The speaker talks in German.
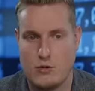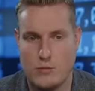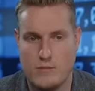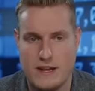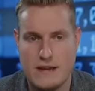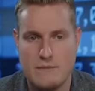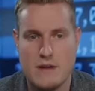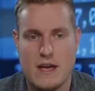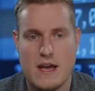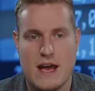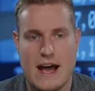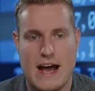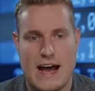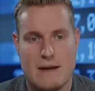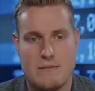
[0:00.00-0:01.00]
Problem.
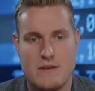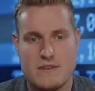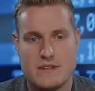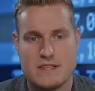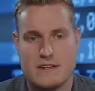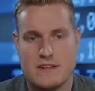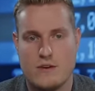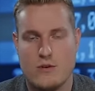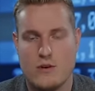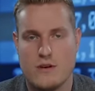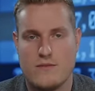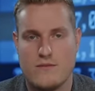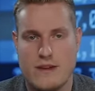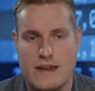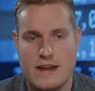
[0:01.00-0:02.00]
Aber wir sind hier
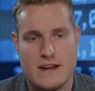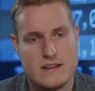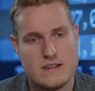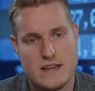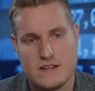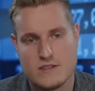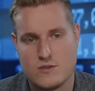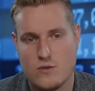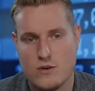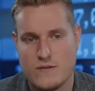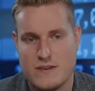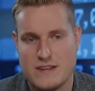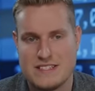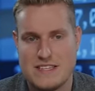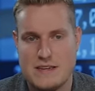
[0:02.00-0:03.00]
ungefähr, ja, so
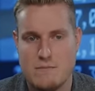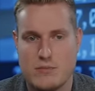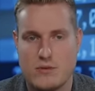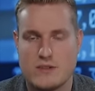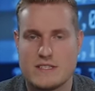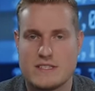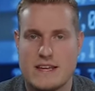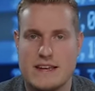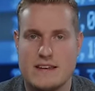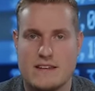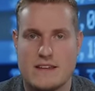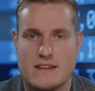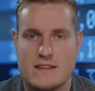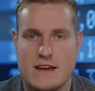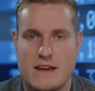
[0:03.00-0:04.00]
ungefähr 7%
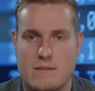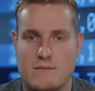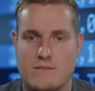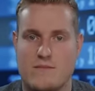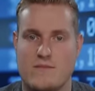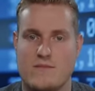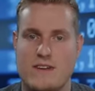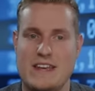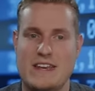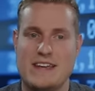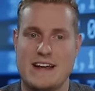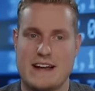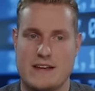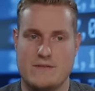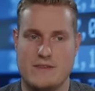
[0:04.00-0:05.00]
ähm,
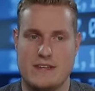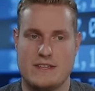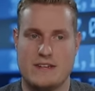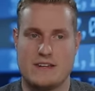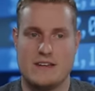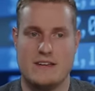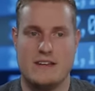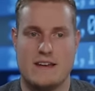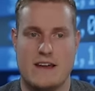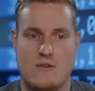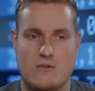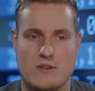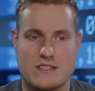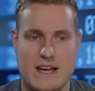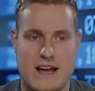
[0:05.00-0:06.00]
weniger gewichtet in der
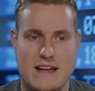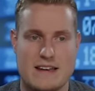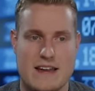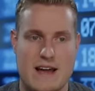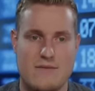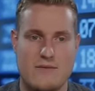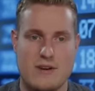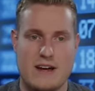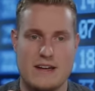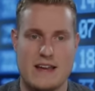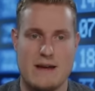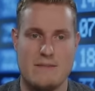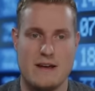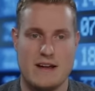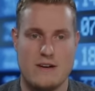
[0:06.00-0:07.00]
USA, dafür halt
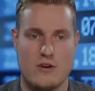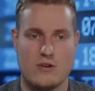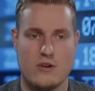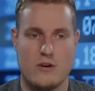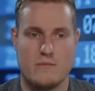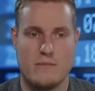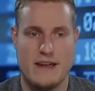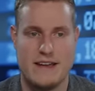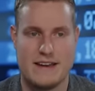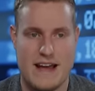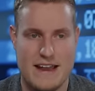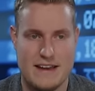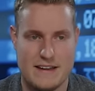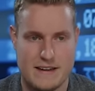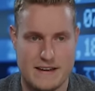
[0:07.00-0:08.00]
aber auch noch mehr in
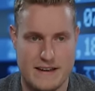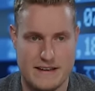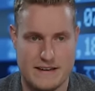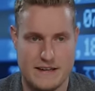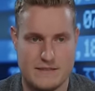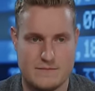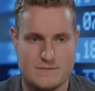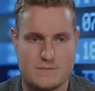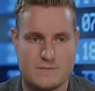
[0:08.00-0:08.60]
anderen Ländern.